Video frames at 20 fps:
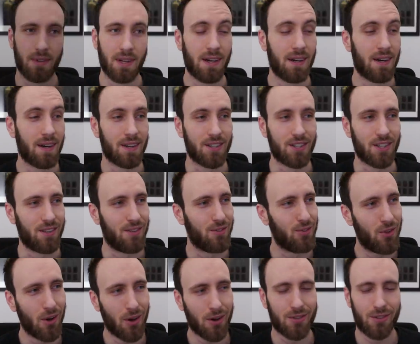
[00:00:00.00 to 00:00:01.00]
Ah,
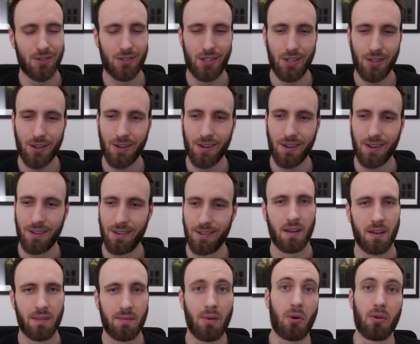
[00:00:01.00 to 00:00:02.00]
j'adore ce jingle.
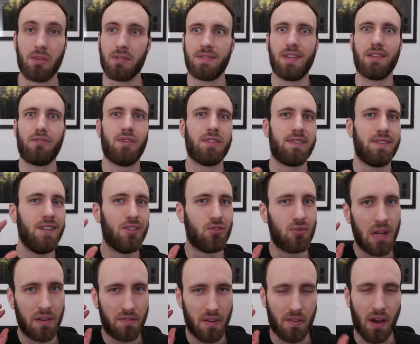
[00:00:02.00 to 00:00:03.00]
Bon, cette fois-ci, je vous
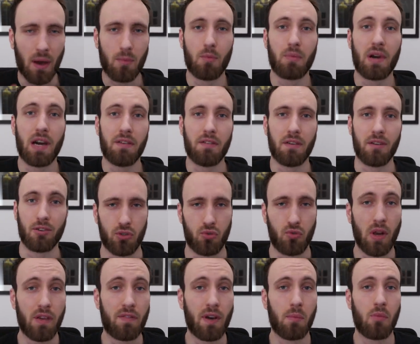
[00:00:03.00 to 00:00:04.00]
la fais vraiment brève. Je
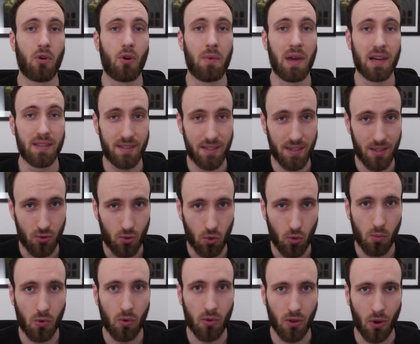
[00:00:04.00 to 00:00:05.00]
voulais vraiment remercier tout le
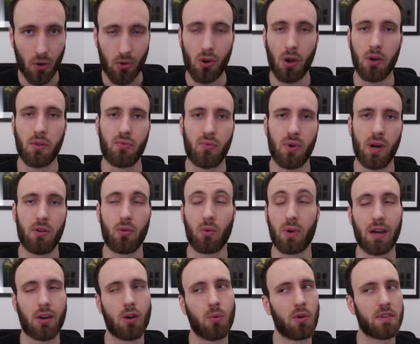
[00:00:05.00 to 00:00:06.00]
monde encore une fois. Donc,
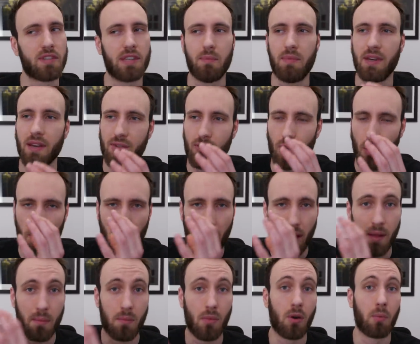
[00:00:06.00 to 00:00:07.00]
à commencer bien sûr par
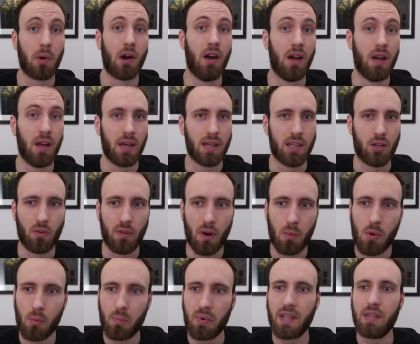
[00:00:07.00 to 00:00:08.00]
les membres qui ont
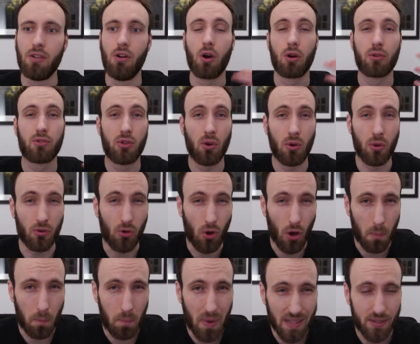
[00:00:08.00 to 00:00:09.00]
vraiment pris de leur temps, de
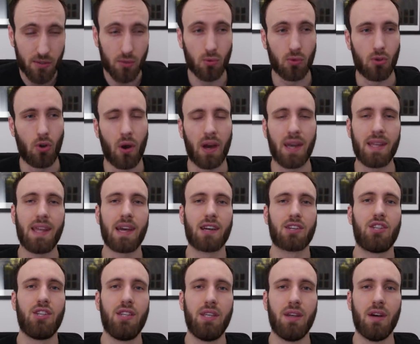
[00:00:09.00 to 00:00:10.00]
leur passion, de leur
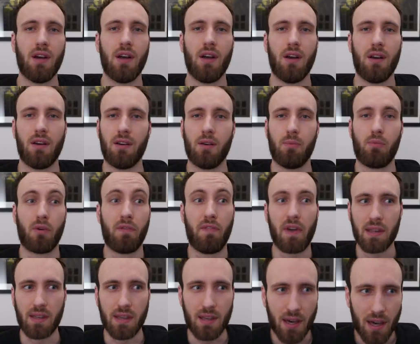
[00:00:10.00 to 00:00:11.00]
énergie euh, pour
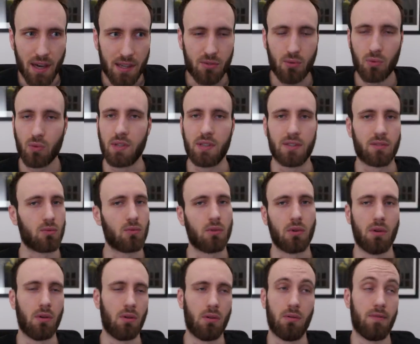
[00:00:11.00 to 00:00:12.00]
faire des créations qui sont
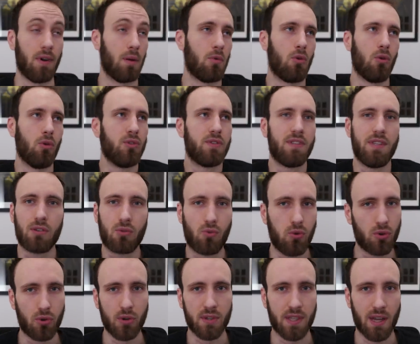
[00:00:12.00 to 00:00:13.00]
euh, vraiment aussi
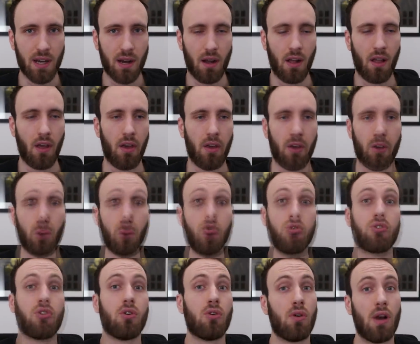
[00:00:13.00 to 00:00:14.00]
cool que ça
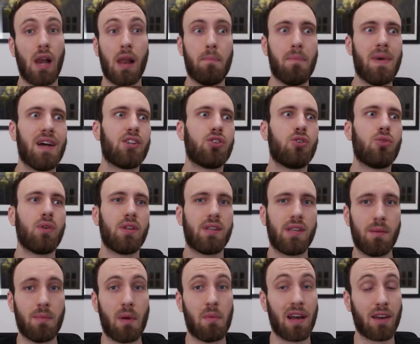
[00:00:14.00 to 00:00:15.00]
autant la
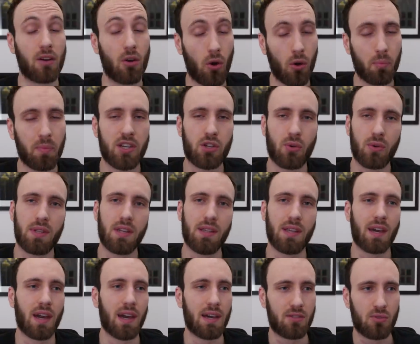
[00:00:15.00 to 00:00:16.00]
majorité, même la grande majorité des
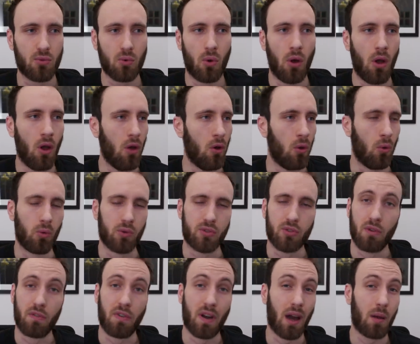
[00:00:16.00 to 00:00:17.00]
créations, on
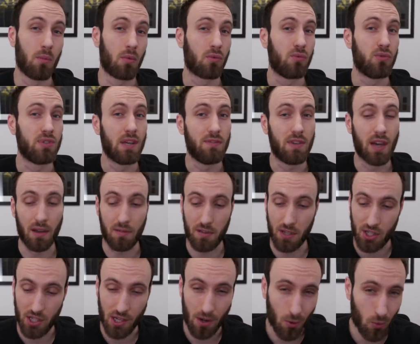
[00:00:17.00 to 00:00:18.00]
sent vraiment que vous avez
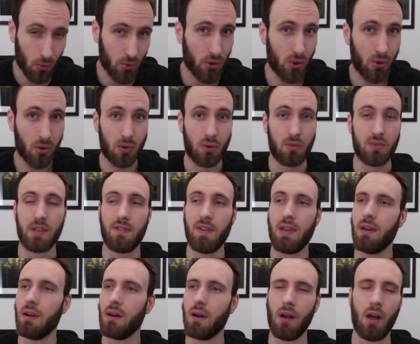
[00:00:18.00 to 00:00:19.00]
réfléchi longtemps, que vous
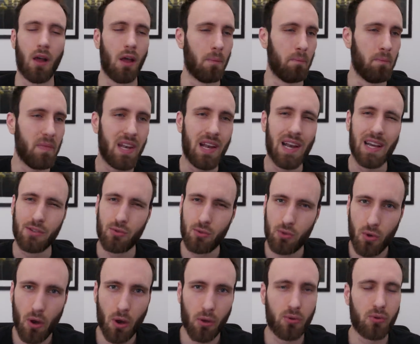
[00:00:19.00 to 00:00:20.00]
avez euh, mis de la
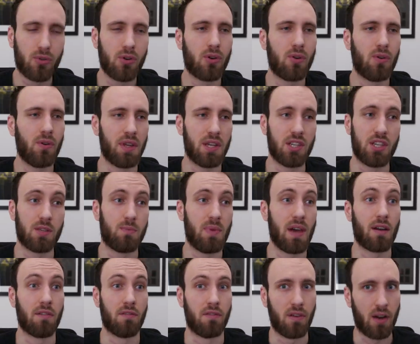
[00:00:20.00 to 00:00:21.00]
sueur dedans, et
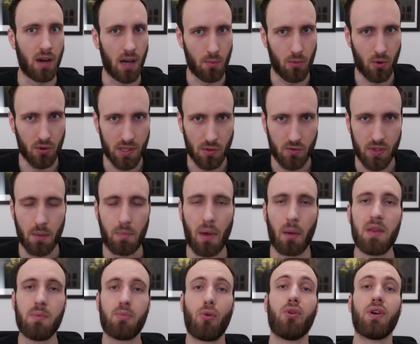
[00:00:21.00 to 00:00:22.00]
j'espère vraiment que ça vous a
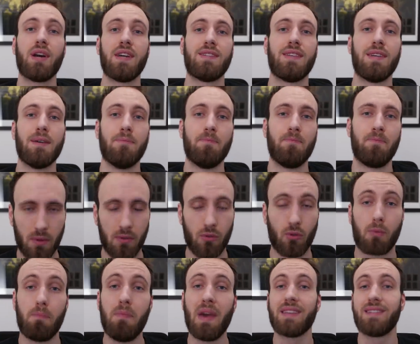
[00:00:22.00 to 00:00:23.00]
permis de progresser.
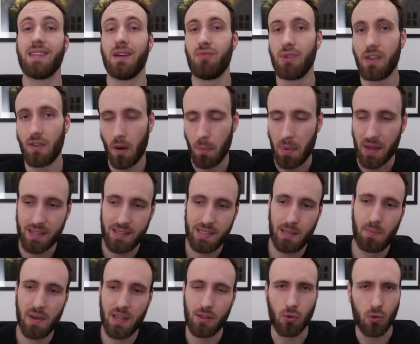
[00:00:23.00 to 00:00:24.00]
Donc merci à vous d'avoir
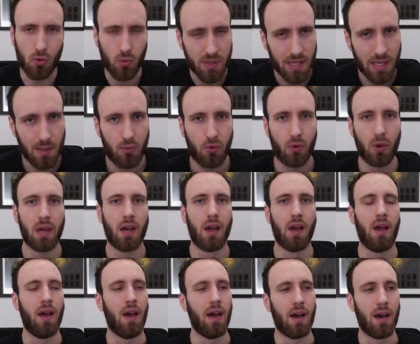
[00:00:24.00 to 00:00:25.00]
participé, de contribuer
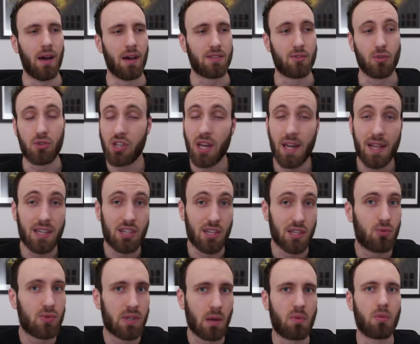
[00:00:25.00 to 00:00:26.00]
à ce challenge et
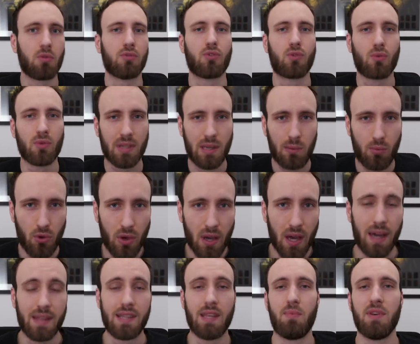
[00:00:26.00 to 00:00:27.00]
tout simplement de contribuer
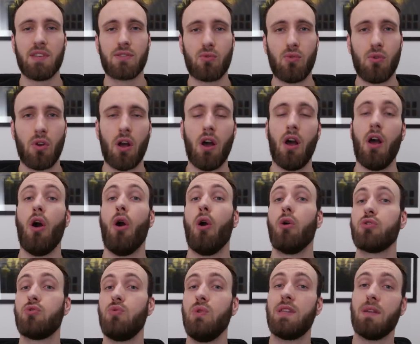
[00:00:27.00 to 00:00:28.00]
à DP School.
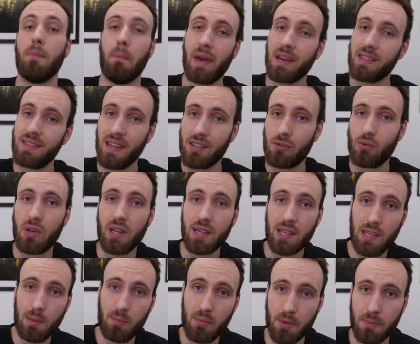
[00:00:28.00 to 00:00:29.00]
Ensuite, merci à toute
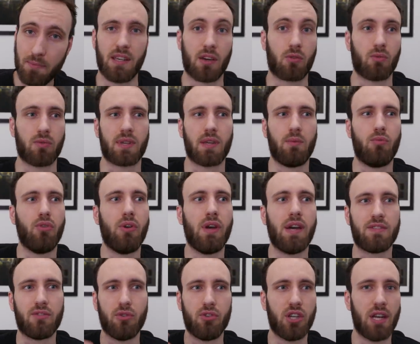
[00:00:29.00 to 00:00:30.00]
l'équipe qui a contribué à
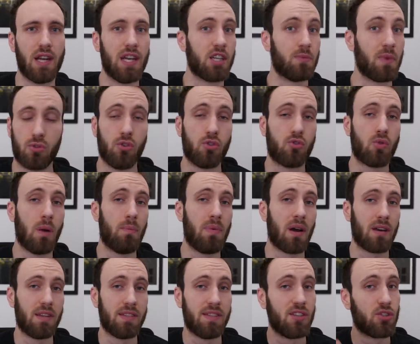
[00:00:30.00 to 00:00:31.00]
ce challenge, que ce soit
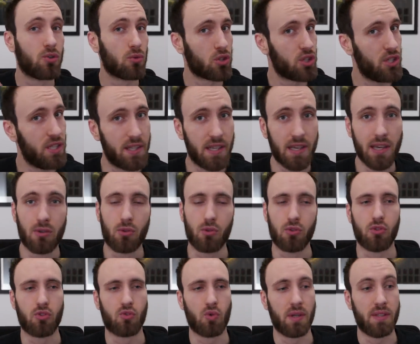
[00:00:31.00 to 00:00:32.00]
par les échanges d'idées, que
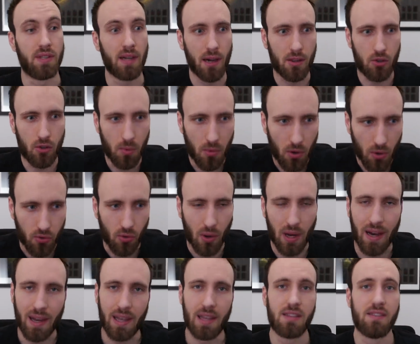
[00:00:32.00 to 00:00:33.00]
ce soit directement dans la
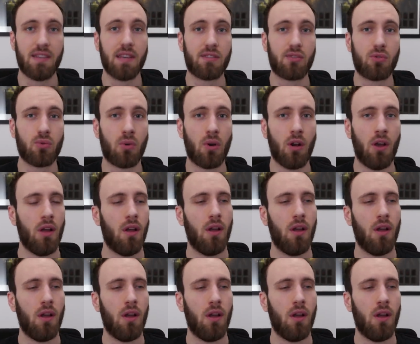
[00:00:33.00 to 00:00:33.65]
réalisation.